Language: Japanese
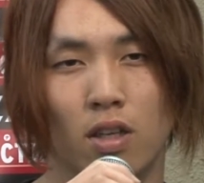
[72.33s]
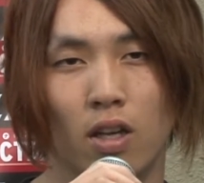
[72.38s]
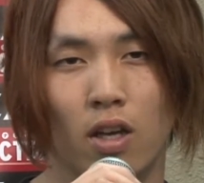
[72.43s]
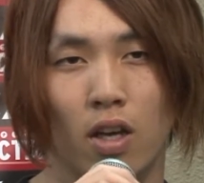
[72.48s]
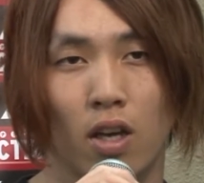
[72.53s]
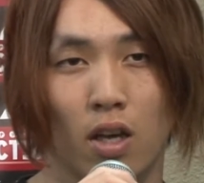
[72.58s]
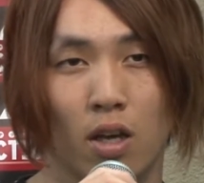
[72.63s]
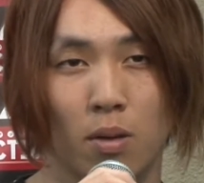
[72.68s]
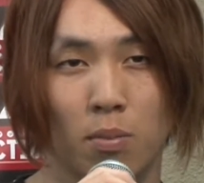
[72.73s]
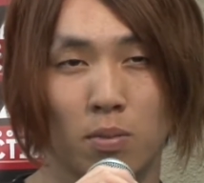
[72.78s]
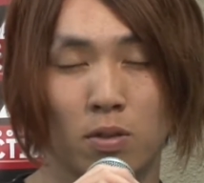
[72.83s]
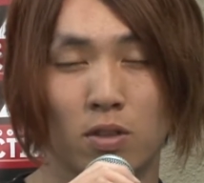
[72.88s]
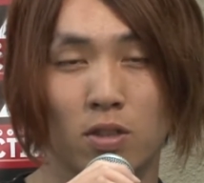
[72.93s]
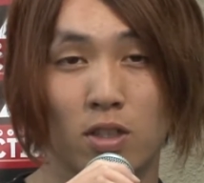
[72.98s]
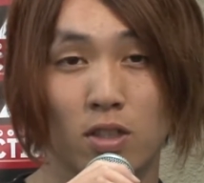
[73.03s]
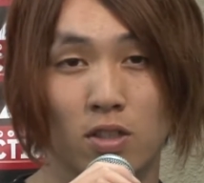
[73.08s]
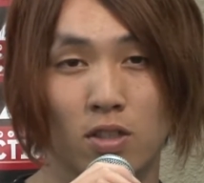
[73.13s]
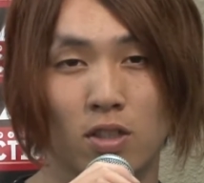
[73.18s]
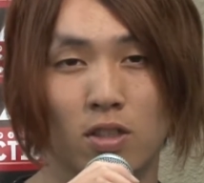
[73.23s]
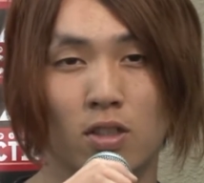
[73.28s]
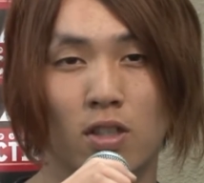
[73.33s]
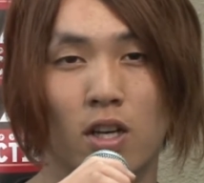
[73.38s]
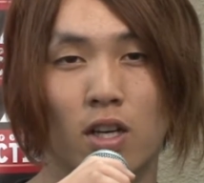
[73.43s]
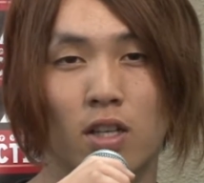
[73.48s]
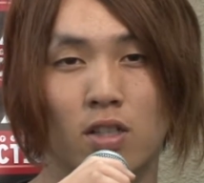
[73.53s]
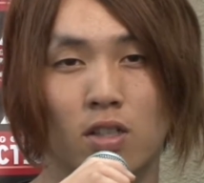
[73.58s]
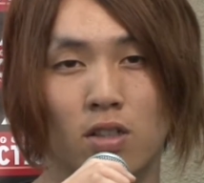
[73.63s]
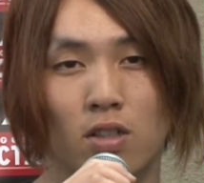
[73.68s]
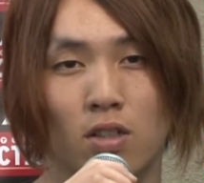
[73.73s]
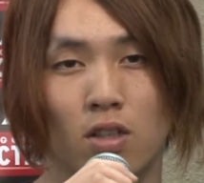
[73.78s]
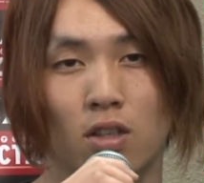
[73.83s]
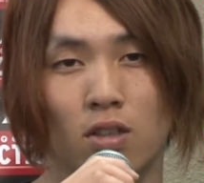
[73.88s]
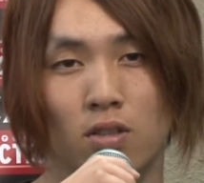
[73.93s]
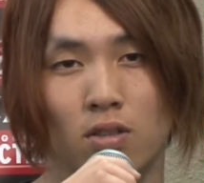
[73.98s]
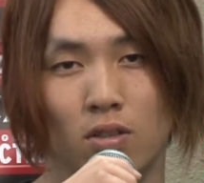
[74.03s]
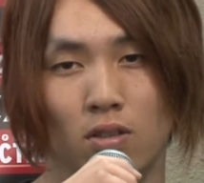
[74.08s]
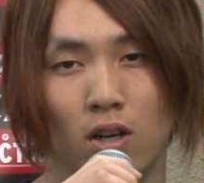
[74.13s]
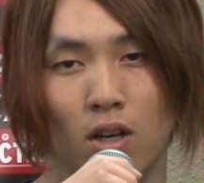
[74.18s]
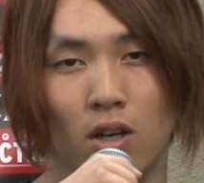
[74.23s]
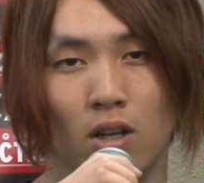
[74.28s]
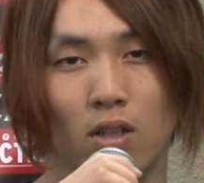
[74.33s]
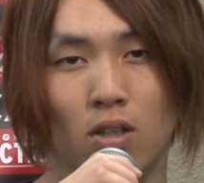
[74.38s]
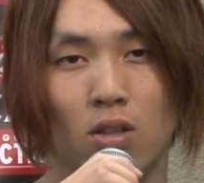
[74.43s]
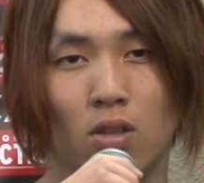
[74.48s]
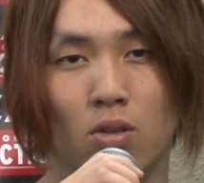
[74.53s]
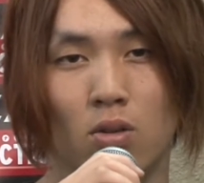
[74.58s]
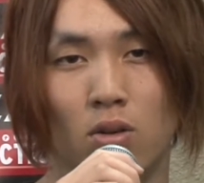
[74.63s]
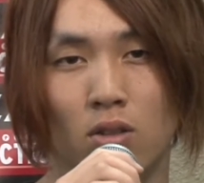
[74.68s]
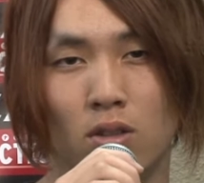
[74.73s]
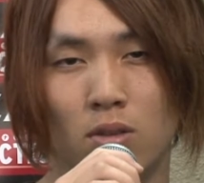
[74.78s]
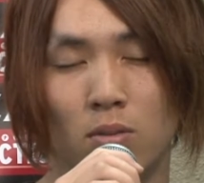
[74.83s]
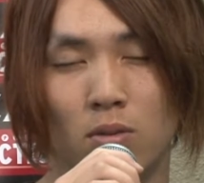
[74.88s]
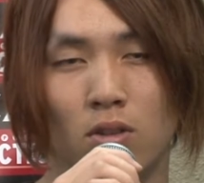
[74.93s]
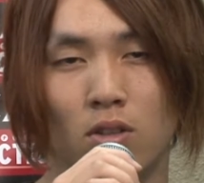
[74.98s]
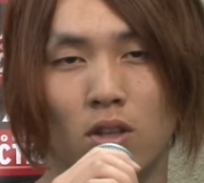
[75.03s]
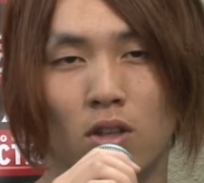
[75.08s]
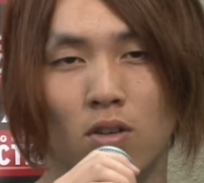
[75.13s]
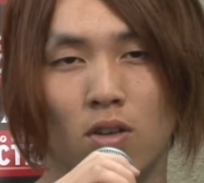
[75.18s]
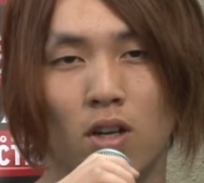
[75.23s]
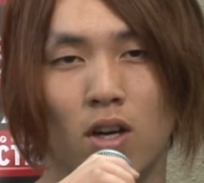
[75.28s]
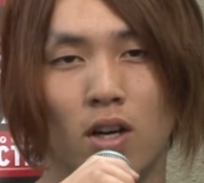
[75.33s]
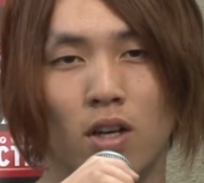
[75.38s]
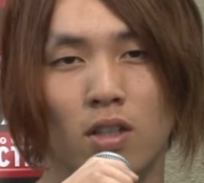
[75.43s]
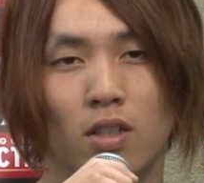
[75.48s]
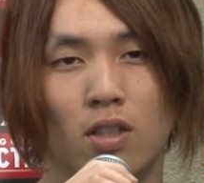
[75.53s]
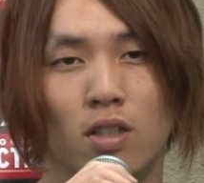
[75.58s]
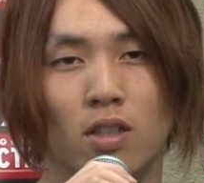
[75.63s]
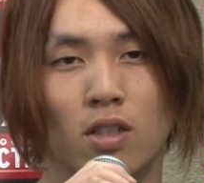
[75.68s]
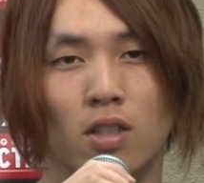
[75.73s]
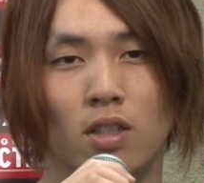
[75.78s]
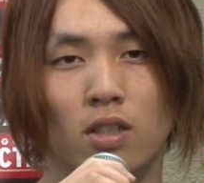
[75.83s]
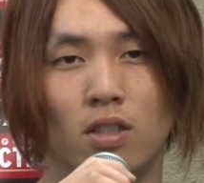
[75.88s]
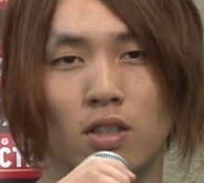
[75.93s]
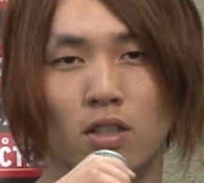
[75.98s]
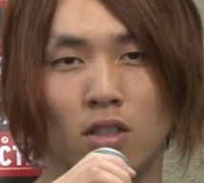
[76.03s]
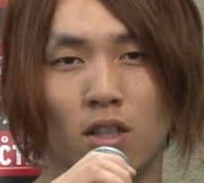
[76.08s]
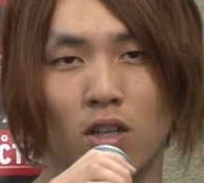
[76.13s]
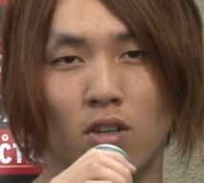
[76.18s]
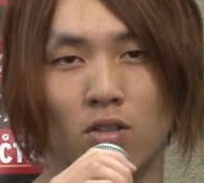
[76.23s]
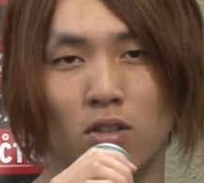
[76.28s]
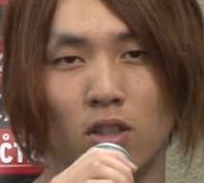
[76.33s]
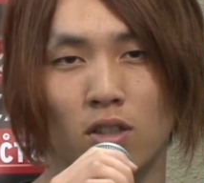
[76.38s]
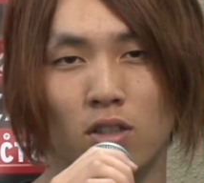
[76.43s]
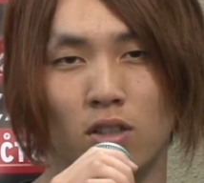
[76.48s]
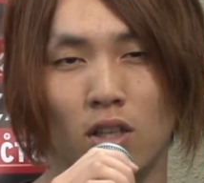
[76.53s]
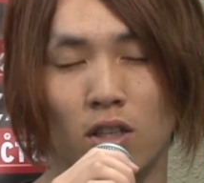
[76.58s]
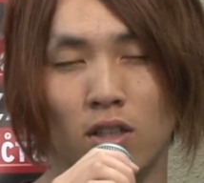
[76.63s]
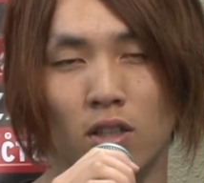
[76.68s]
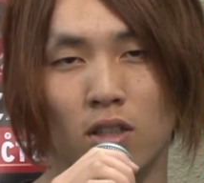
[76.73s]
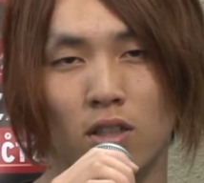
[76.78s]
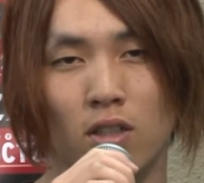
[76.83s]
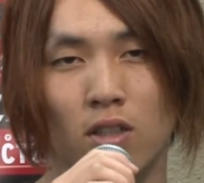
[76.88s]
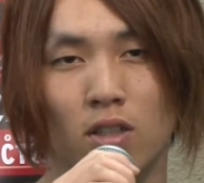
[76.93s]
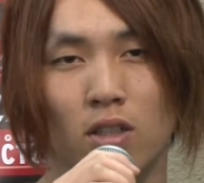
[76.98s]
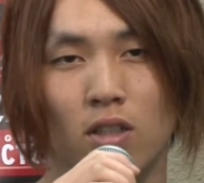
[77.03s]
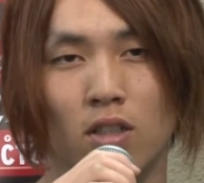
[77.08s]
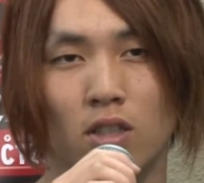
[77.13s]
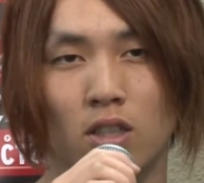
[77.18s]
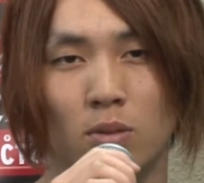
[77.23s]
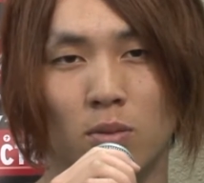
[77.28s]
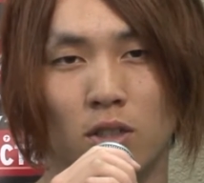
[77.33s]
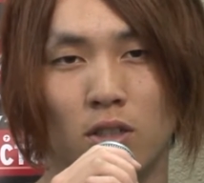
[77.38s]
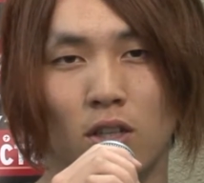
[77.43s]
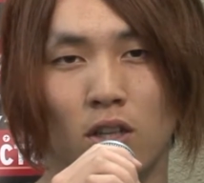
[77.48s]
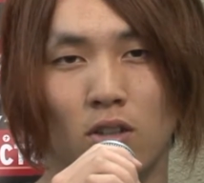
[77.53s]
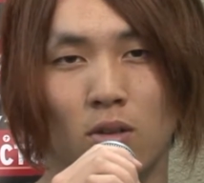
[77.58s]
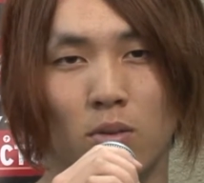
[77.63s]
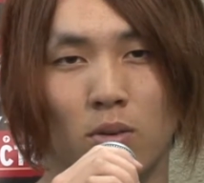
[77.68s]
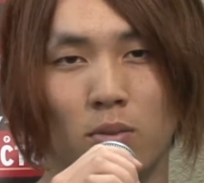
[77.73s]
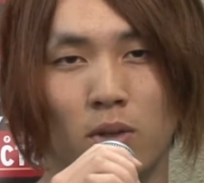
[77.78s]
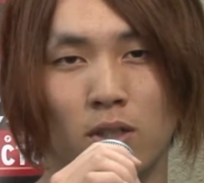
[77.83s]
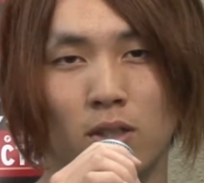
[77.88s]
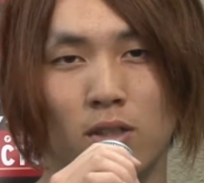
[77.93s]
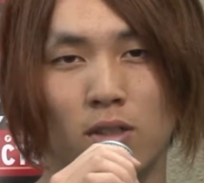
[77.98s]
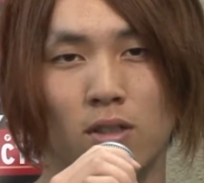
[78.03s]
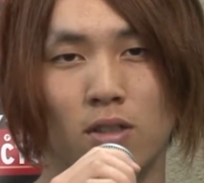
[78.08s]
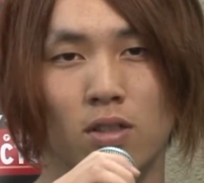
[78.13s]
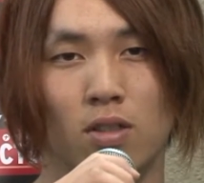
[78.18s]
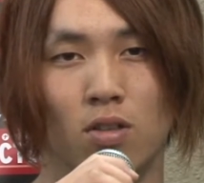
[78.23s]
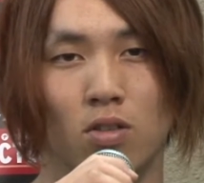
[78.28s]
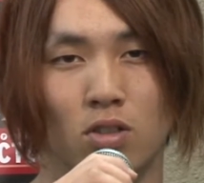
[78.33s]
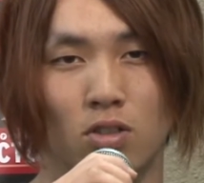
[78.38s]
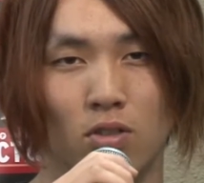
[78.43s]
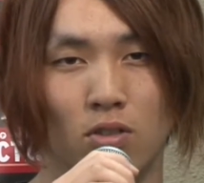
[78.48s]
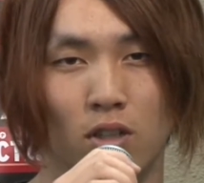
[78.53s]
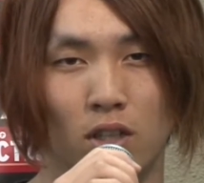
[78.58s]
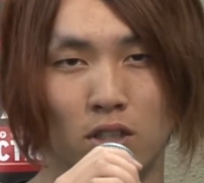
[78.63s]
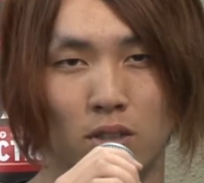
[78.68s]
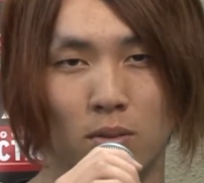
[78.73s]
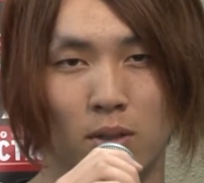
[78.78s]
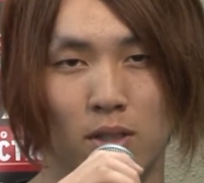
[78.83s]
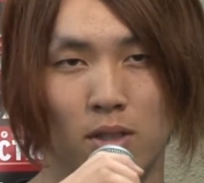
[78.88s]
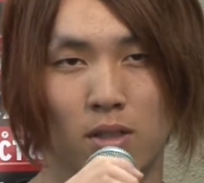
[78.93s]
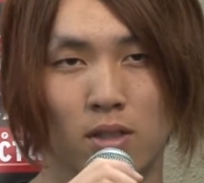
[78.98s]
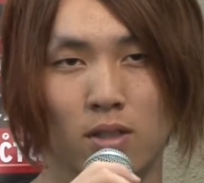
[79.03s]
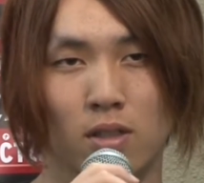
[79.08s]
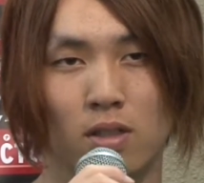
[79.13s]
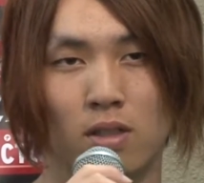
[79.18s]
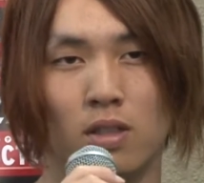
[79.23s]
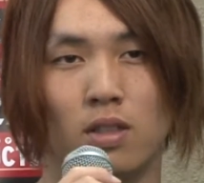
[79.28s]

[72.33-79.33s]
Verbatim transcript: えー、プロレスリングエースっていうのがどういうものなのかしっかりお客さんに示したいと思いますよろしくお願いします